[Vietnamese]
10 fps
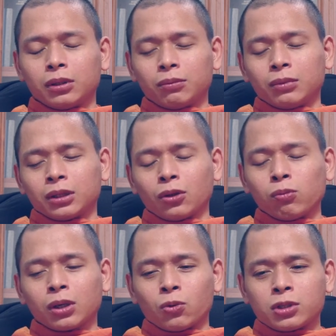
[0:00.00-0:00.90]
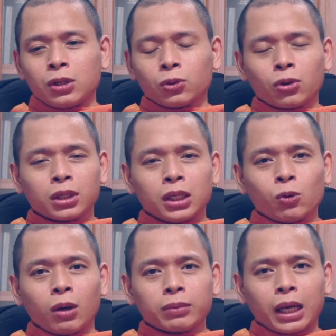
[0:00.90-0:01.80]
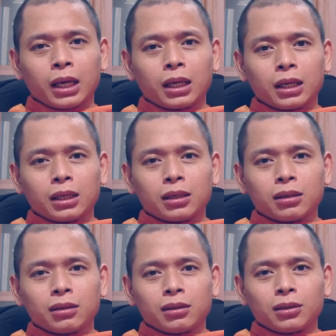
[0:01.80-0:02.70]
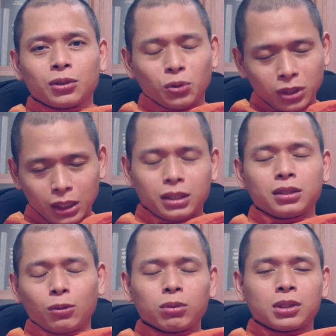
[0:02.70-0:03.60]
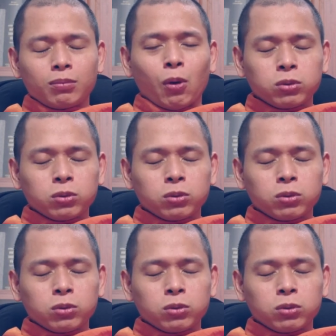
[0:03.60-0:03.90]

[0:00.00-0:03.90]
mình tụng cầu siêu nó có kỳ quá không ta sư nói thiệt á lúc đó sư bụng cho